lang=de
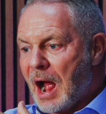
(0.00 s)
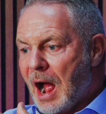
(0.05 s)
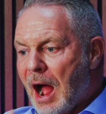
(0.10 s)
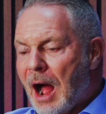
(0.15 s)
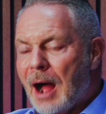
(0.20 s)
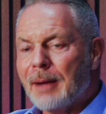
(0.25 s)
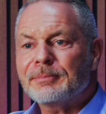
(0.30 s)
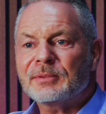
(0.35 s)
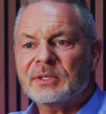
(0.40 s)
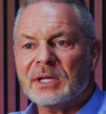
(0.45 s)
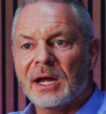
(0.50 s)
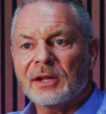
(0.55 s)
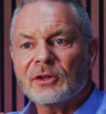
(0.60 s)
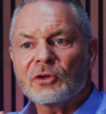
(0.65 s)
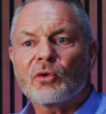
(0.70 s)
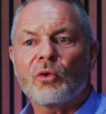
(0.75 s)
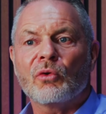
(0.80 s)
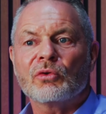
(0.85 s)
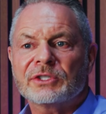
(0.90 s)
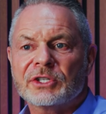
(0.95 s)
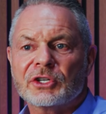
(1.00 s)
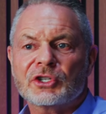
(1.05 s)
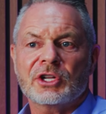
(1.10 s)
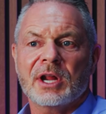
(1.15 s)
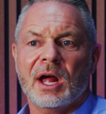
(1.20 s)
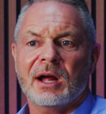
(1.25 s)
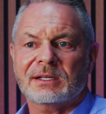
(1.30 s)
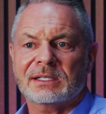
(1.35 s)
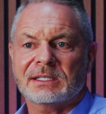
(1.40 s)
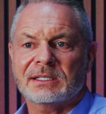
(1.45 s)
habt eine große
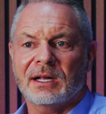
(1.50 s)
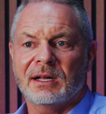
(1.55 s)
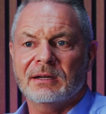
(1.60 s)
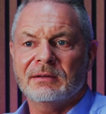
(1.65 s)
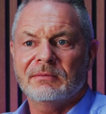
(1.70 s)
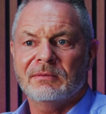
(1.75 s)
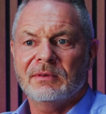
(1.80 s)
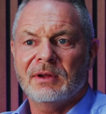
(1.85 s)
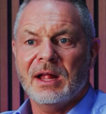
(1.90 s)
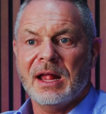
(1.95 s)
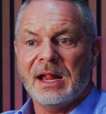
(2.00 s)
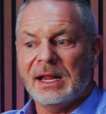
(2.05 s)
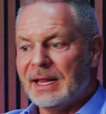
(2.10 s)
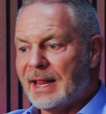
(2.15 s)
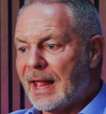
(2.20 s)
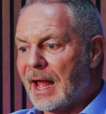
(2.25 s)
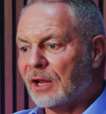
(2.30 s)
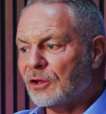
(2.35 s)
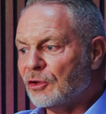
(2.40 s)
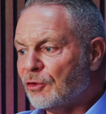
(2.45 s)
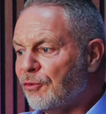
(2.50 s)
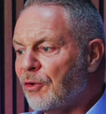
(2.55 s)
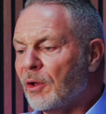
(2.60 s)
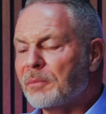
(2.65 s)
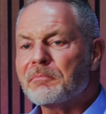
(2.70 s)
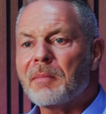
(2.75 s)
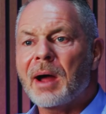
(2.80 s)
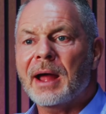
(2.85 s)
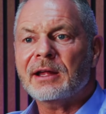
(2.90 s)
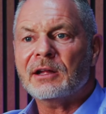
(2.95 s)
Schlagzahl. Lernt
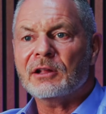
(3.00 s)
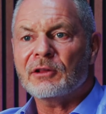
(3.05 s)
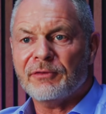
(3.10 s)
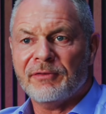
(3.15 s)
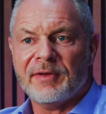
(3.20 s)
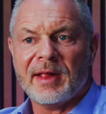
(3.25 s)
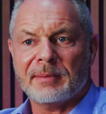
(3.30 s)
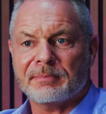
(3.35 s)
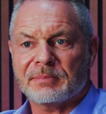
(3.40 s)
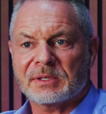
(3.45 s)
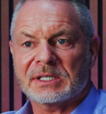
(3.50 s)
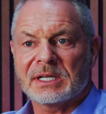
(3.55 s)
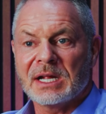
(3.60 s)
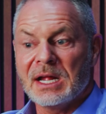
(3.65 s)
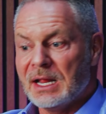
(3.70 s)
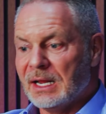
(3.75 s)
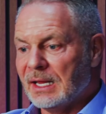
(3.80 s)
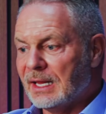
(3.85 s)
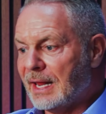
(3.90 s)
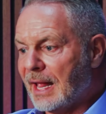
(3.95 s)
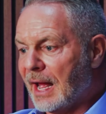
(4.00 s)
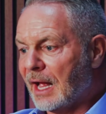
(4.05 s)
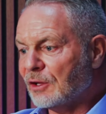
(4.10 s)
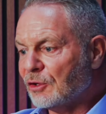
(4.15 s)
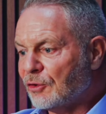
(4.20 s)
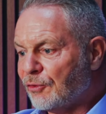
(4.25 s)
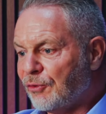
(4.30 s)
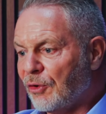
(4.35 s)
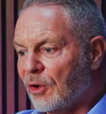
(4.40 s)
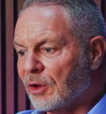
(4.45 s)
von Michael Phelps,
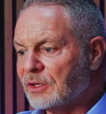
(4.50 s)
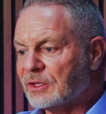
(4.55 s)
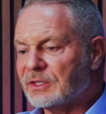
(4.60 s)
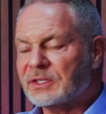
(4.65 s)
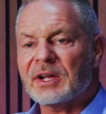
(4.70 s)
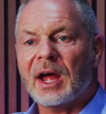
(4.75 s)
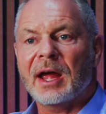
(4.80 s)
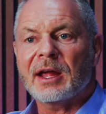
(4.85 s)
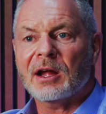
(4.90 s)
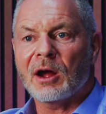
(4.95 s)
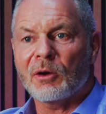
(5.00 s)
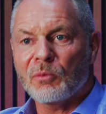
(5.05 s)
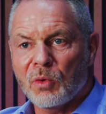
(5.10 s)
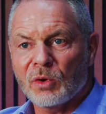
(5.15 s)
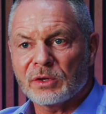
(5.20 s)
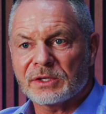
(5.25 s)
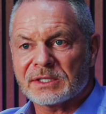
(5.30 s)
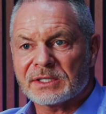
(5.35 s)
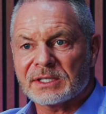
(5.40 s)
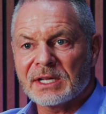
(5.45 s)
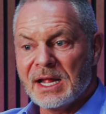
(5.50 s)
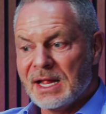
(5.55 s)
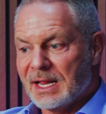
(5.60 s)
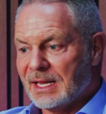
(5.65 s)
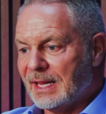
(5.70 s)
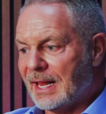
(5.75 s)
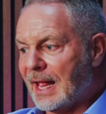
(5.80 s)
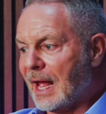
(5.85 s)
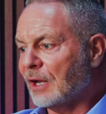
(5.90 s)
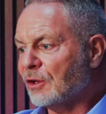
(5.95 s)
lernt von Tiger Woods,
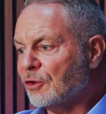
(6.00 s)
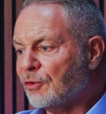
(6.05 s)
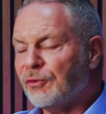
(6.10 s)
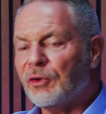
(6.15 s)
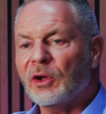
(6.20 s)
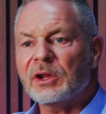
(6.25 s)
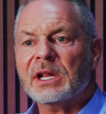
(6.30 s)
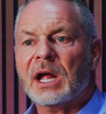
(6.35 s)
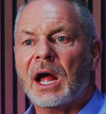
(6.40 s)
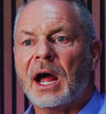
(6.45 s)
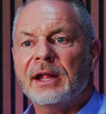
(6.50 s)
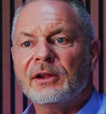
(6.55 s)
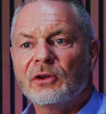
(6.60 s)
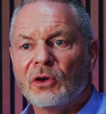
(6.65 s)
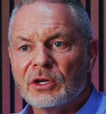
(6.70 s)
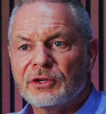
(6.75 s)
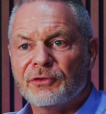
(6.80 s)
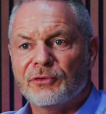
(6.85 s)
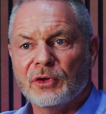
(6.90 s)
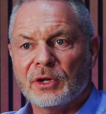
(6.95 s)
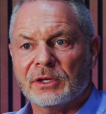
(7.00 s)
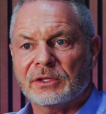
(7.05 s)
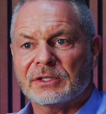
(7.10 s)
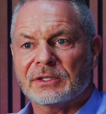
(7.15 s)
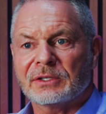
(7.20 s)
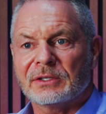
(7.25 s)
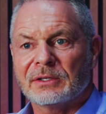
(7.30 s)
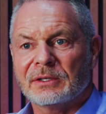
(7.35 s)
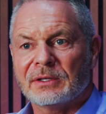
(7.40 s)
lernt von Reinhold Wirth,